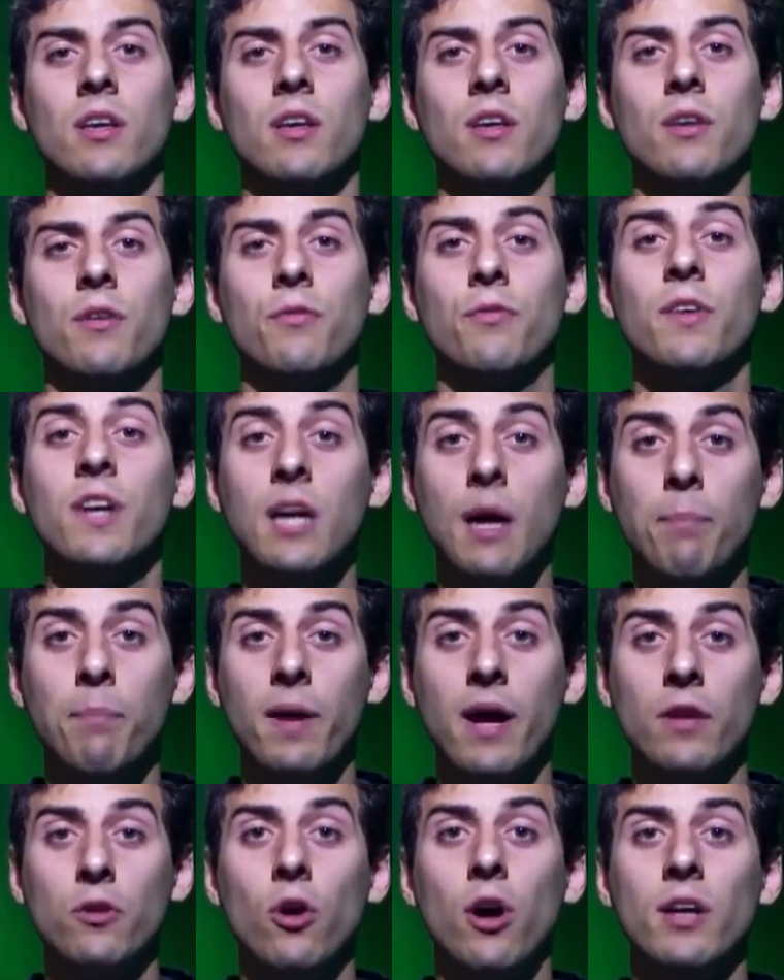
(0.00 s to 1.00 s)
Fica
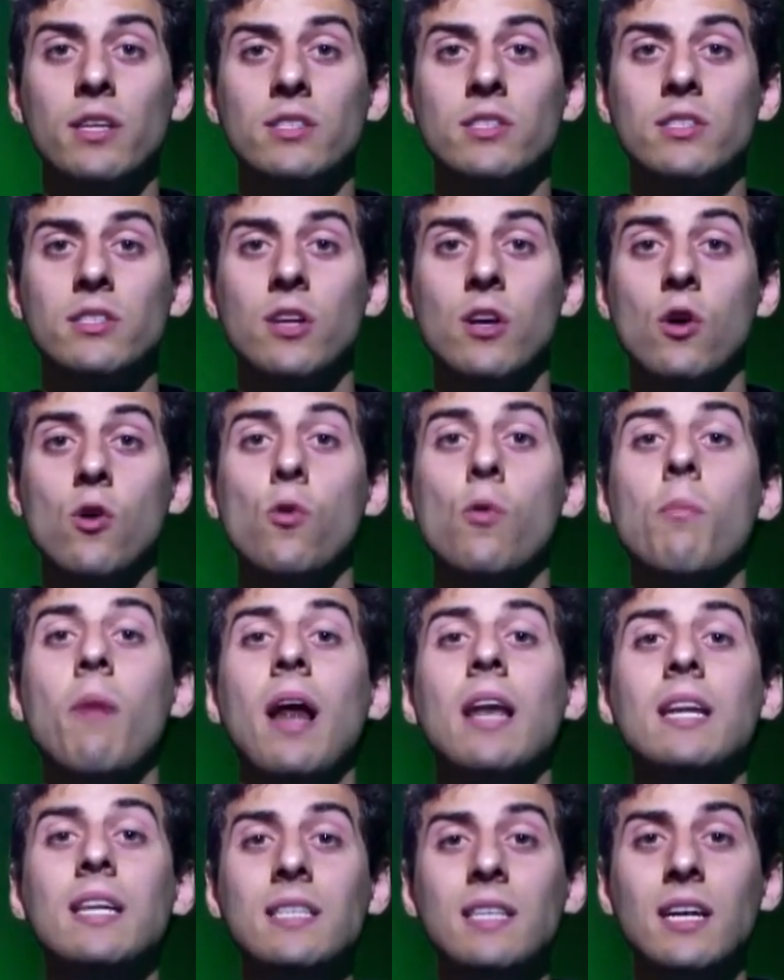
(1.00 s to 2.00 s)
para nós uma
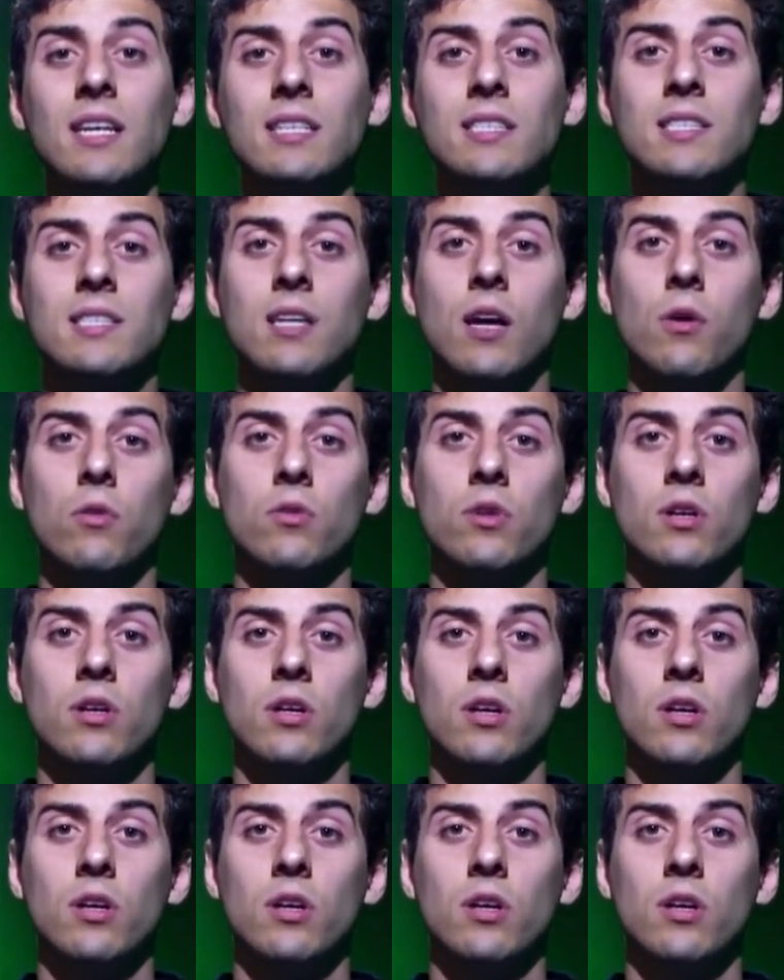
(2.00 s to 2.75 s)
linda lição